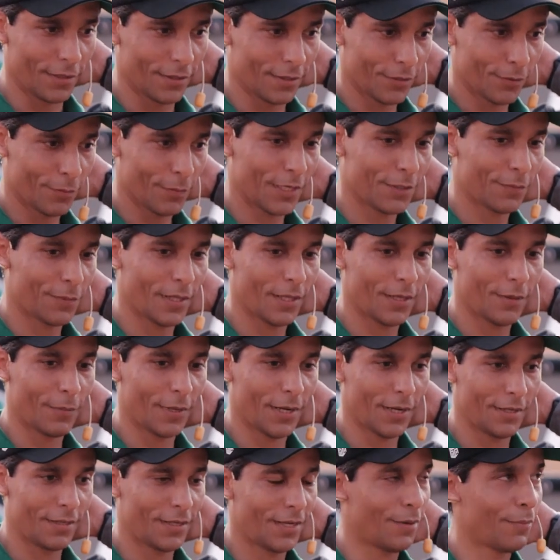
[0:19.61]
a gente começa pela
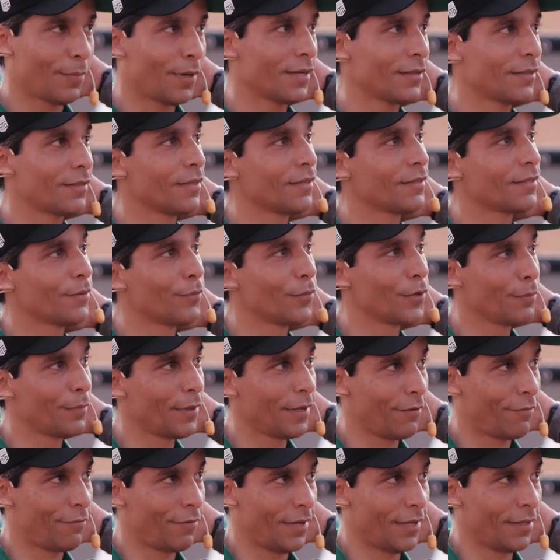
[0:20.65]
base, e a base tem que ser muito
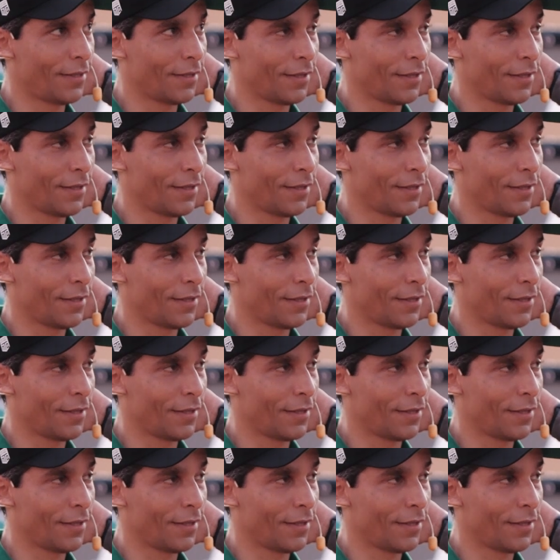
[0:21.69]
bem feita.